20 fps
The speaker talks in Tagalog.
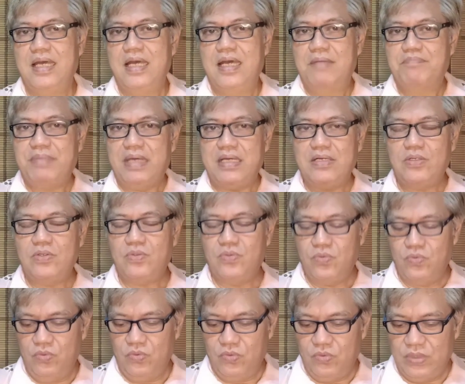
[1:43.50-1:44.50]
Pero
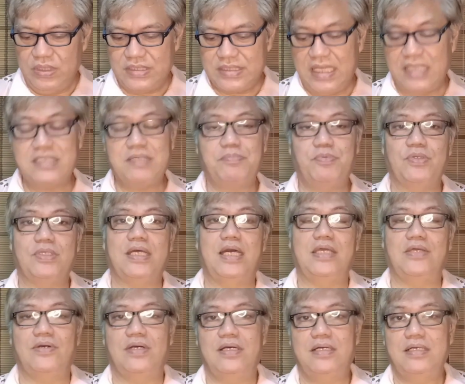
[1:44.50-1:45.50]
isa-isa po
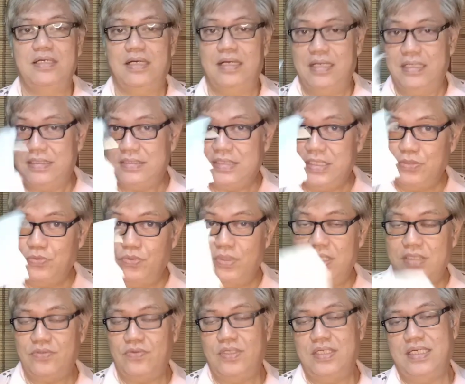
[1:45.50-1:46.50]
tayo, ha? Ah. sinulat
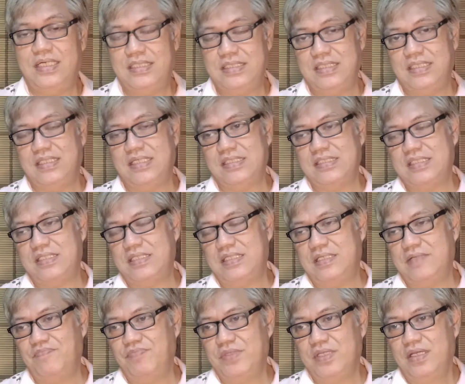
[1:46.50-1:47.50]
ko lahat eh, kasi
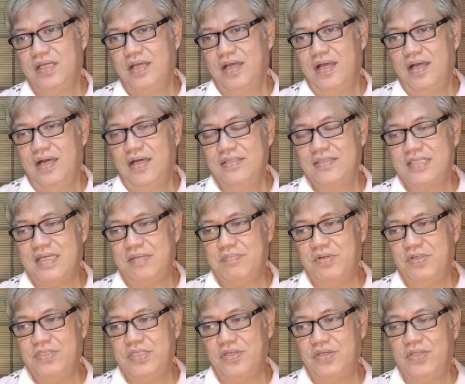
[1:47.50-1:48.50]
ang sabi ko
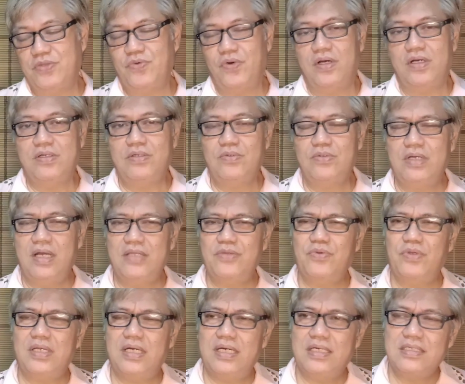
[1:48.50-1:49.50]
sa inyo, ito, ang, ito
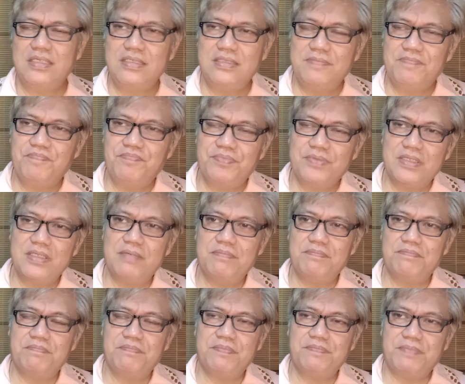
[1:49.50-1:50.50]
na ang
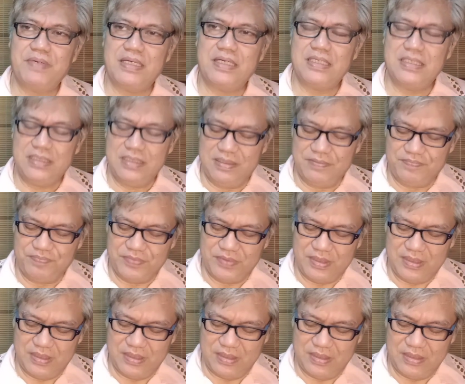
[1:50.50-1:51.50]
parang
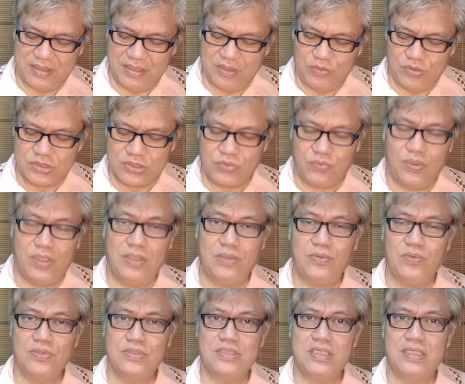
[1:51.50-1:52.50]
nagustuhan
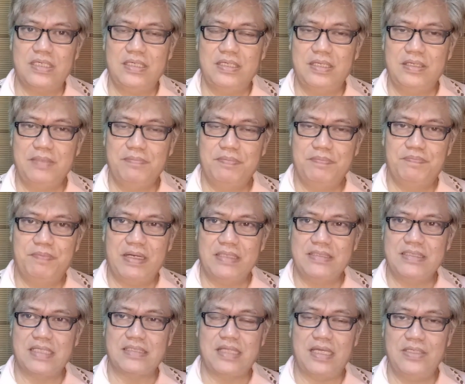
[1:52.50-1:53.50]
ko sa
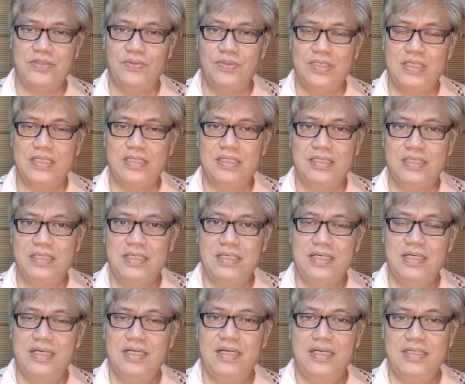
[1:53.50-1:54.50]
pagtatayo ng
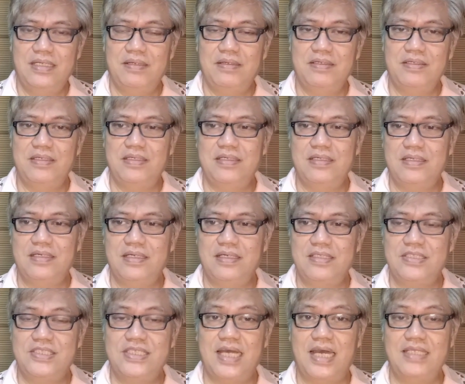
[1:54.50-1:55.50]
ng
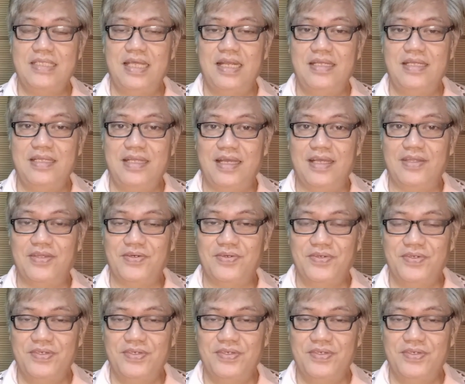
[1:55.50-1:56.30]
channel na ito.